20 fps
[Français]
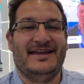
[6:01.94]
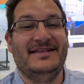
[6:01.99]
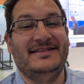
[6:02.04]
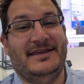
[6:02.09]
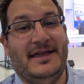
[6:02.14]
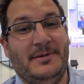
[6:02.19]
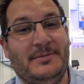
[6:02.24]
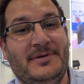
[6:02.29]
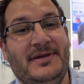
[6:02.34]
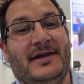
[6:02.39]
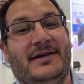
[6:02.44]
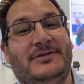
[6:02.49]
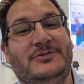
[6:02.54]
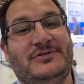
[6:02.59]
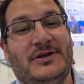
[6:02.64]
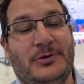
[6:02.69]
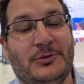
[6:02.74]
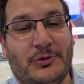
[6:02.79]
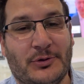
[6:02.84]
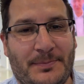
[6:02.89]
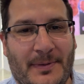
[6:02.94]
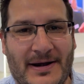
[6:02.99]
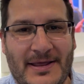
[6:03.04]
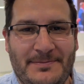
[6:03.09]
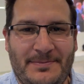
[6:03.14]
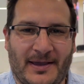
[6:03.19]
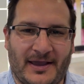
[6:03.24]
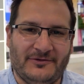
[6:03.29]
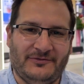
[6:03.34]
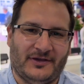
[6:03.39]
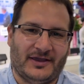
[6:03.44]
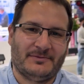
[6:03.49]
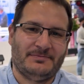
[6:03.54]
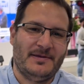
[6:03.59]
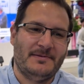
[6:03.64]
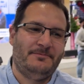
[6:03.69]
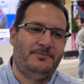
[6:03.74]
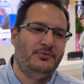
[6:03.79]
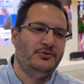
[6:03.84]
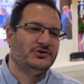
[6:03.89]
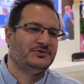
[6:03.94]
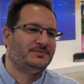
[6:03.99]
Endgame Gear et nous allons donc parler périphériques, mais plus